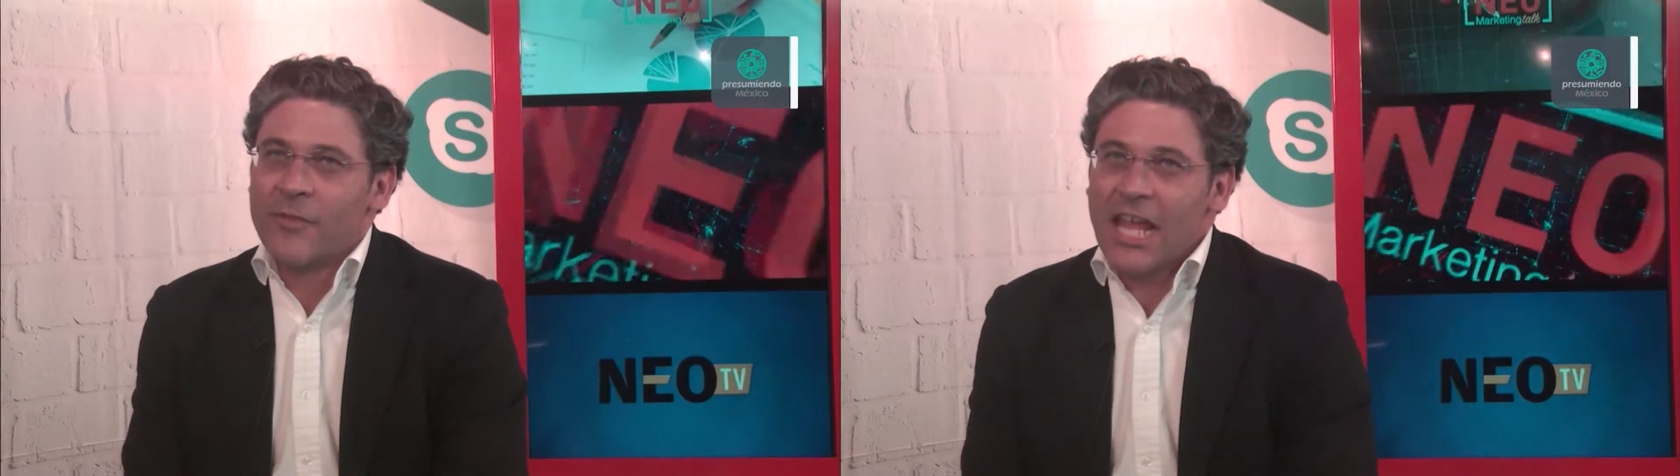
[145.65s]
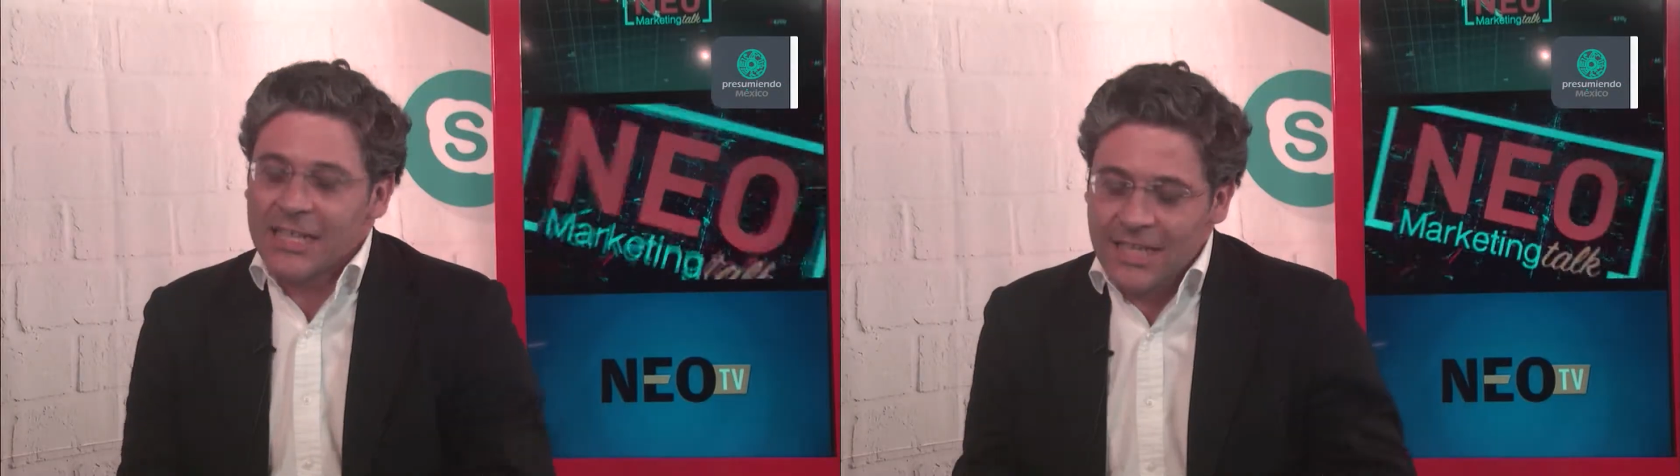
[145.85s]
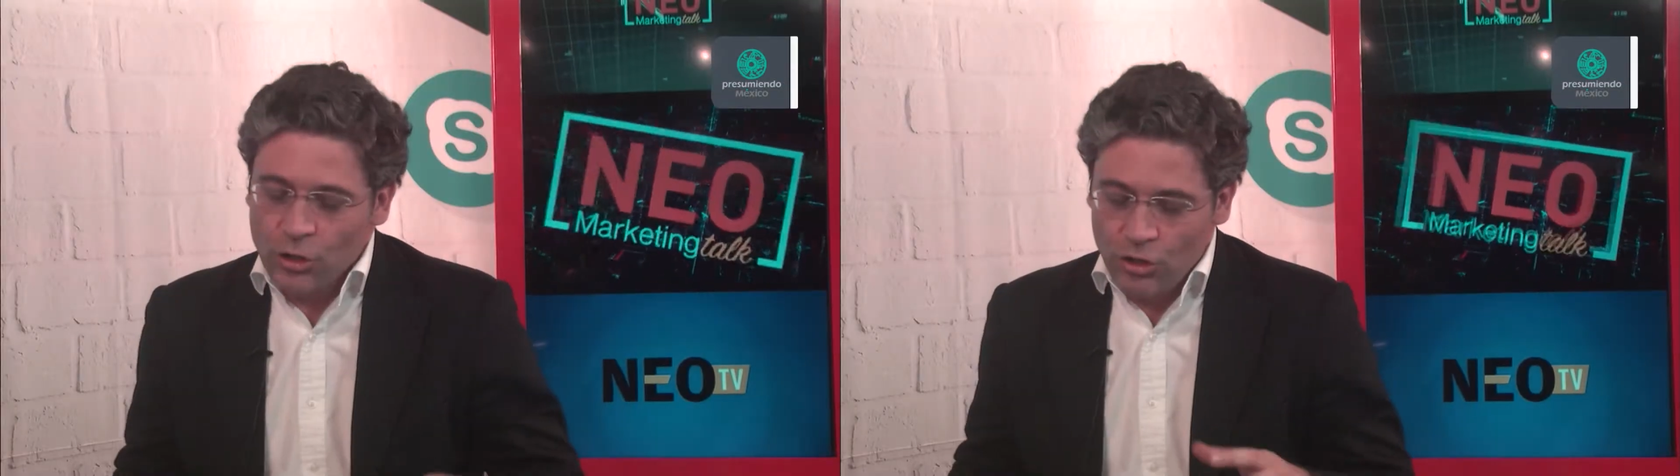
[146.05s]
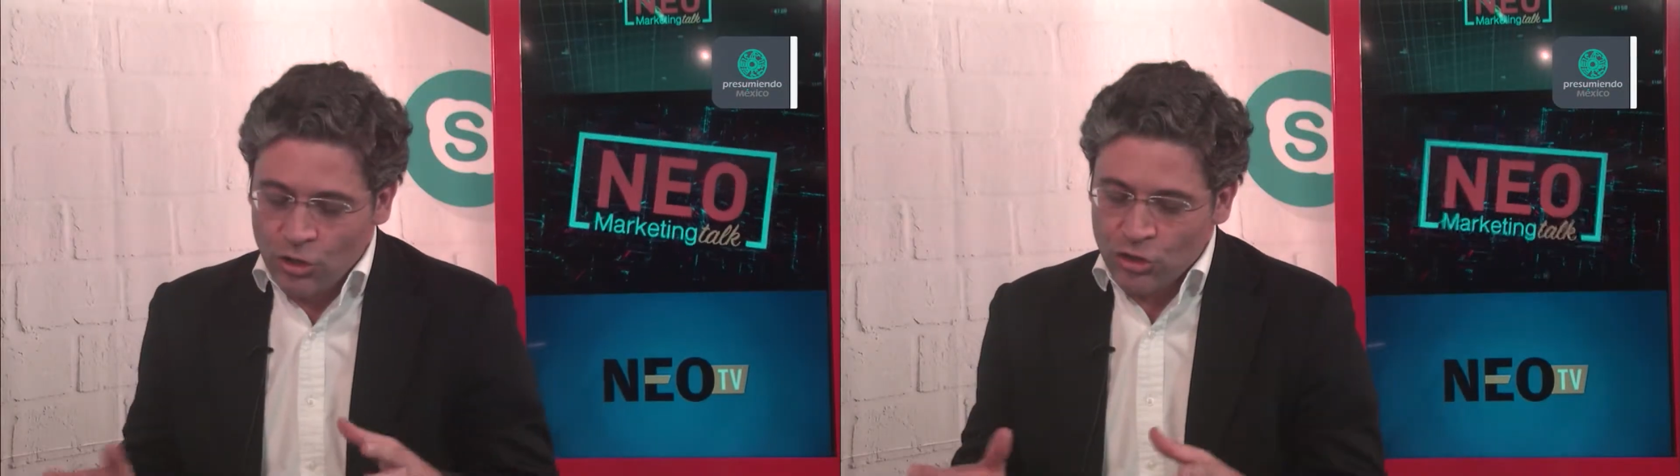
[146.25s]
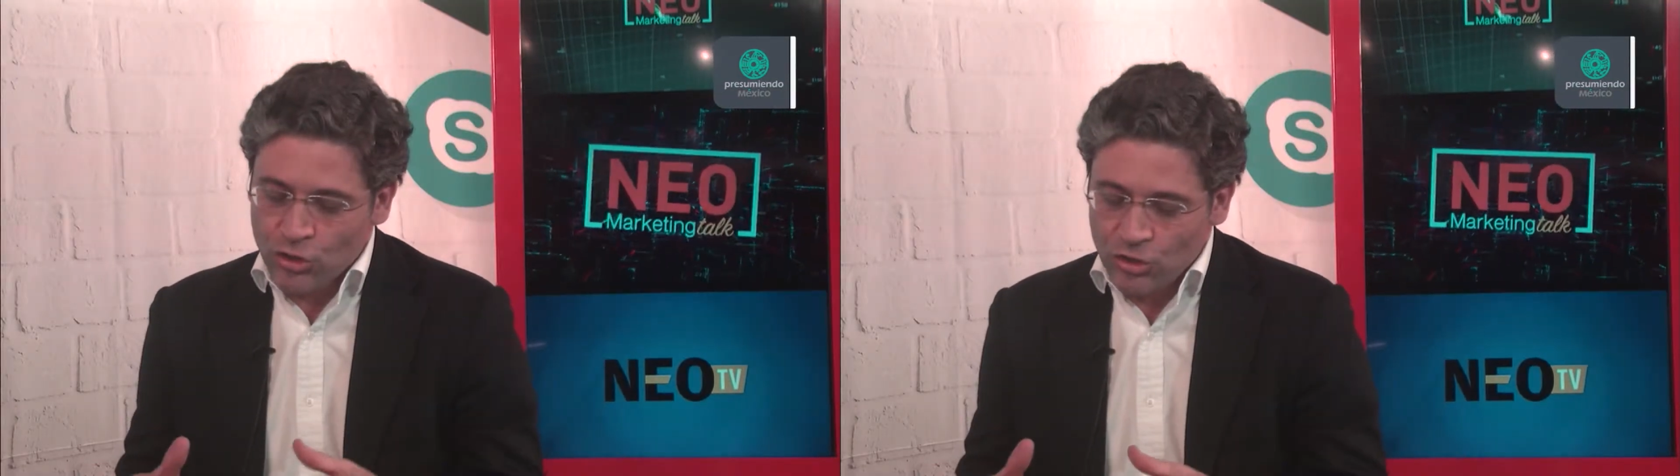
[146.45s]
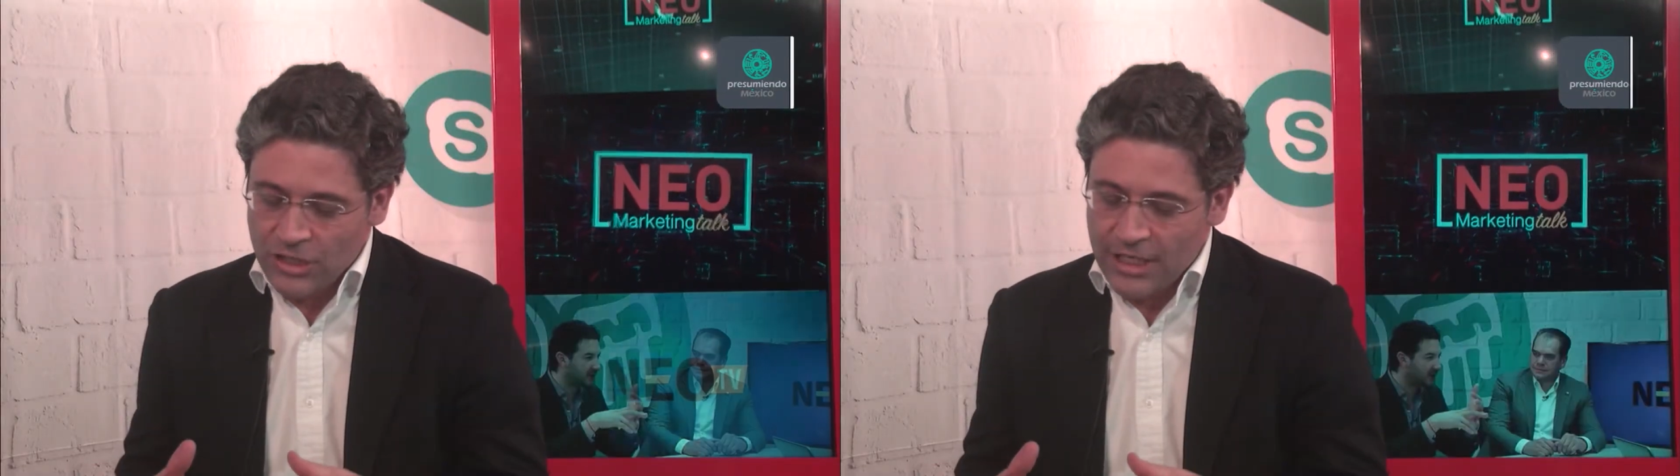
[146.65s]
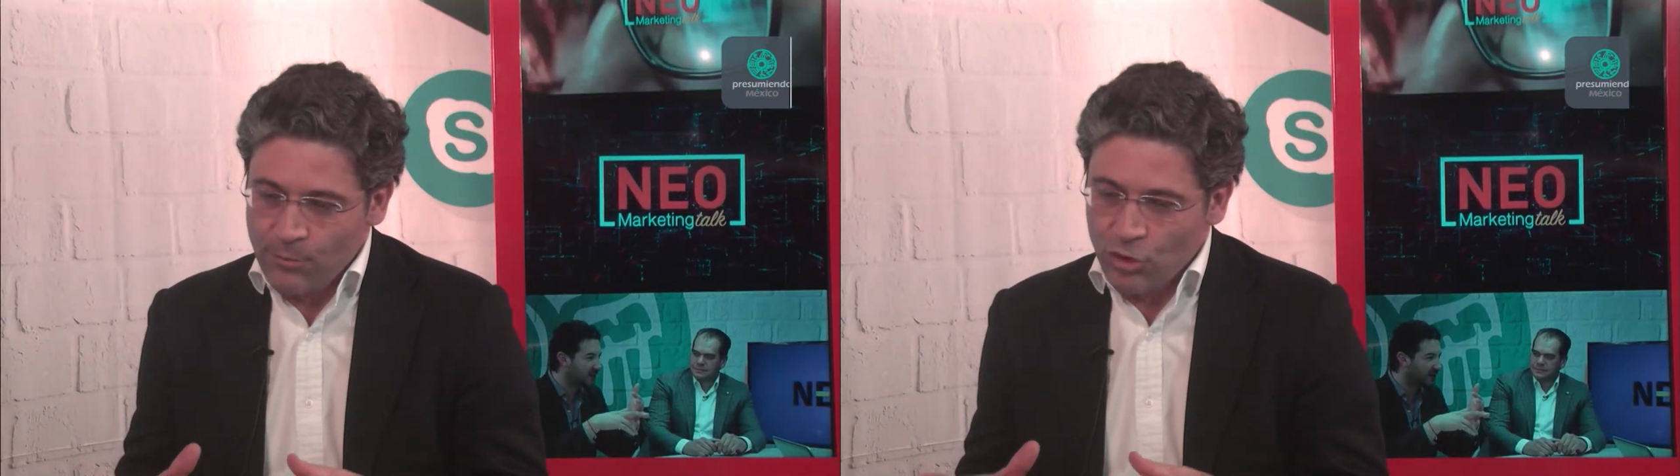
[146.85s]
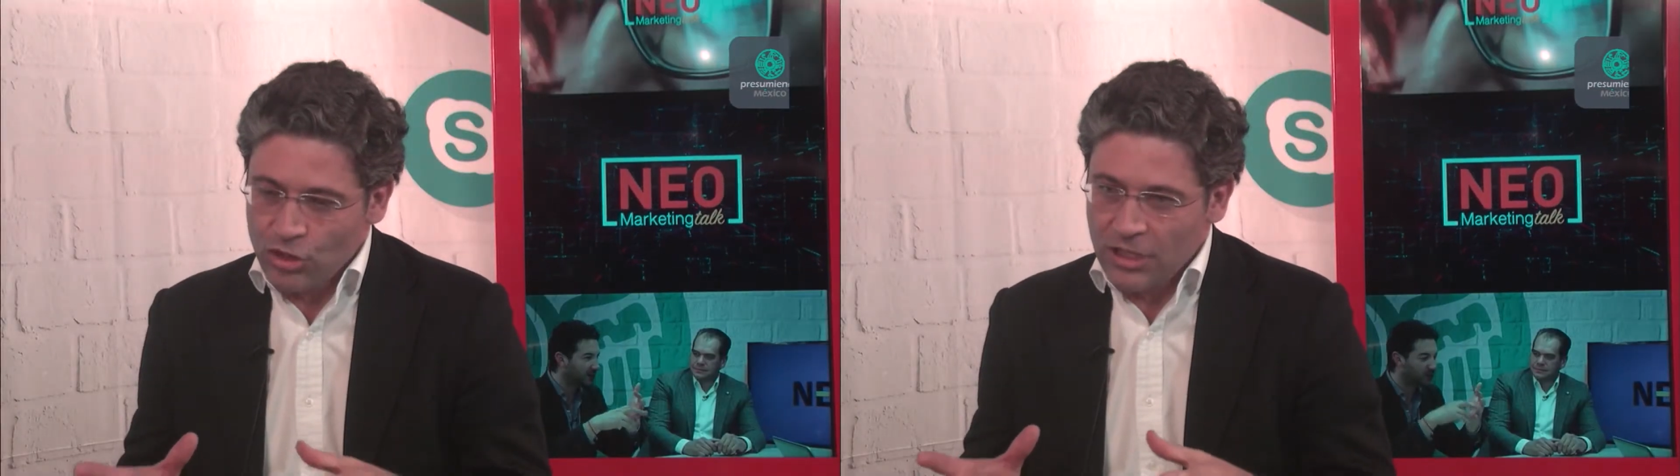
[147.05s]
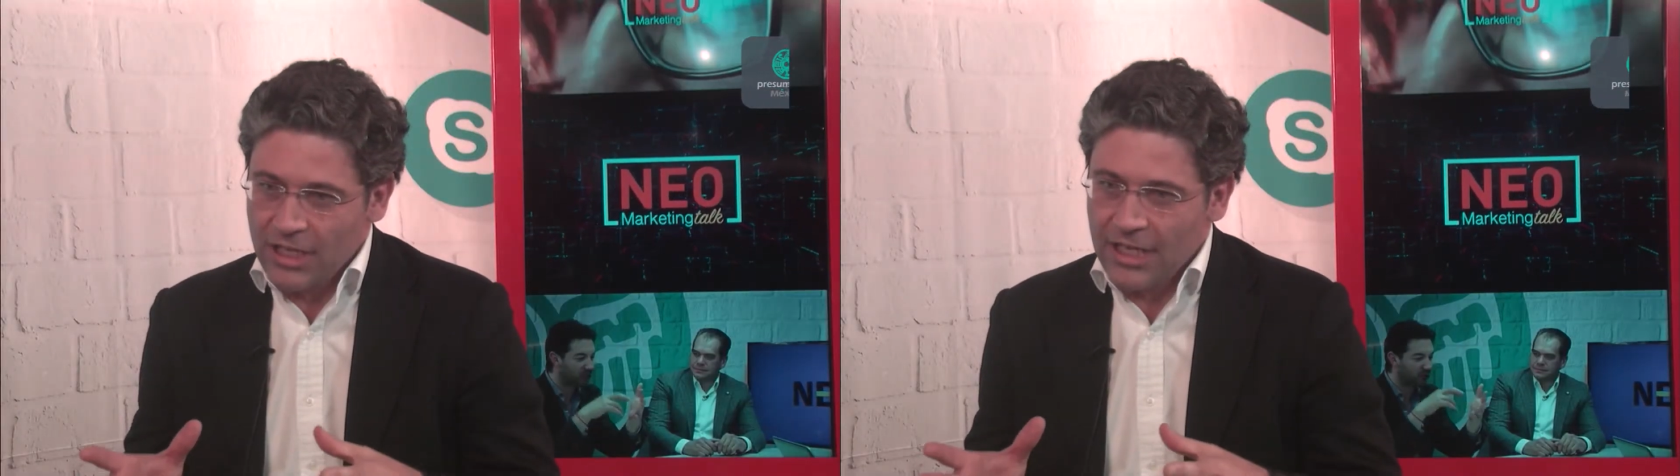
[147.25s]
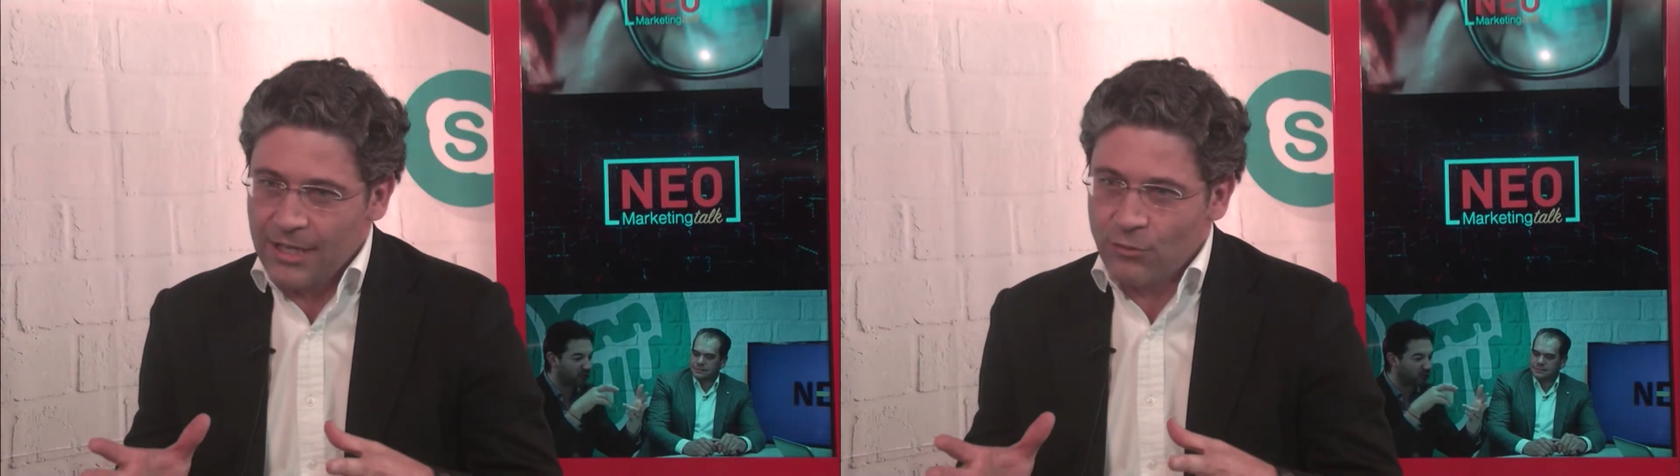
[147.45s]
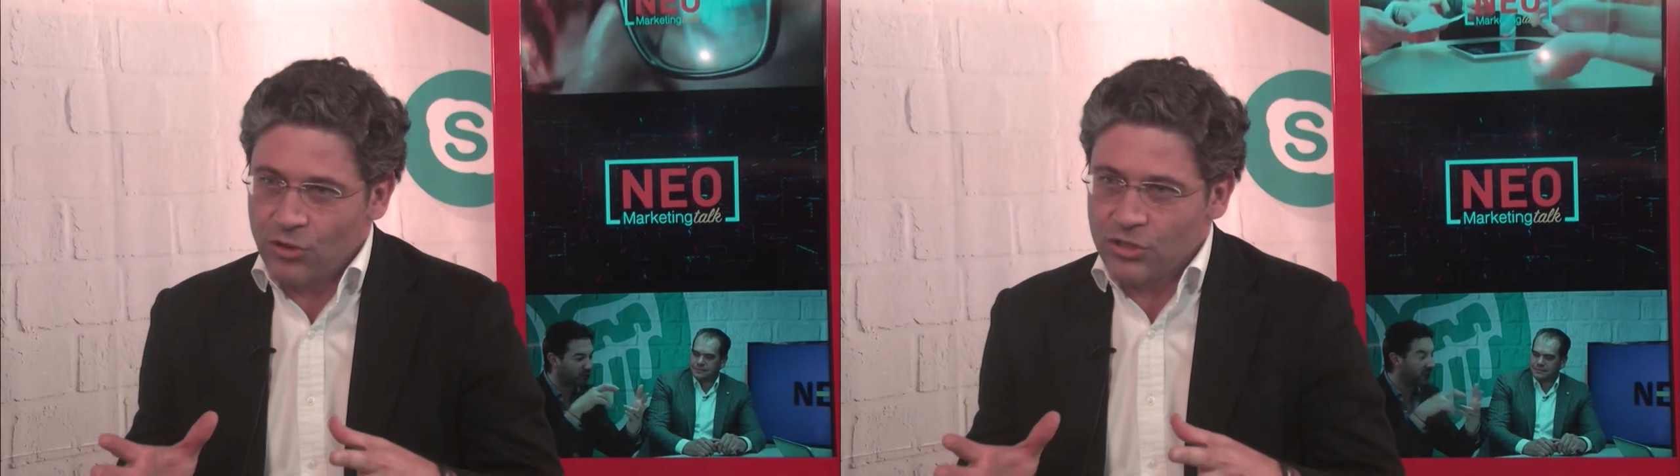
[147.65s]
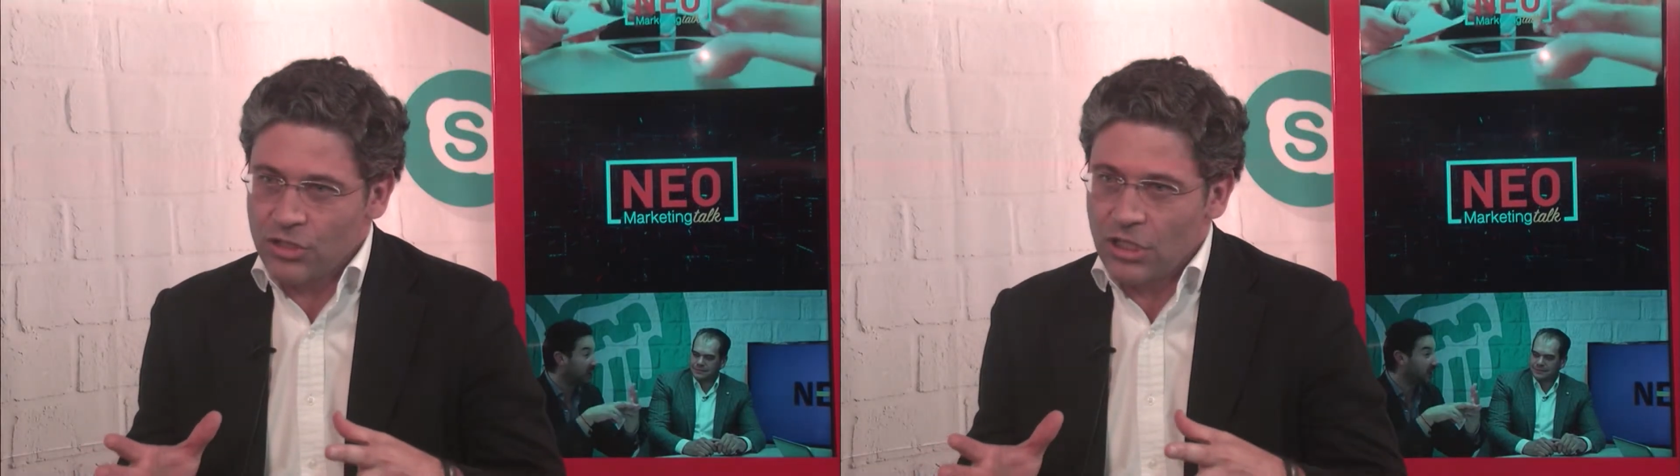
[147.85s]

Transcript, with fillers: es que nosotros tenemos, digamos,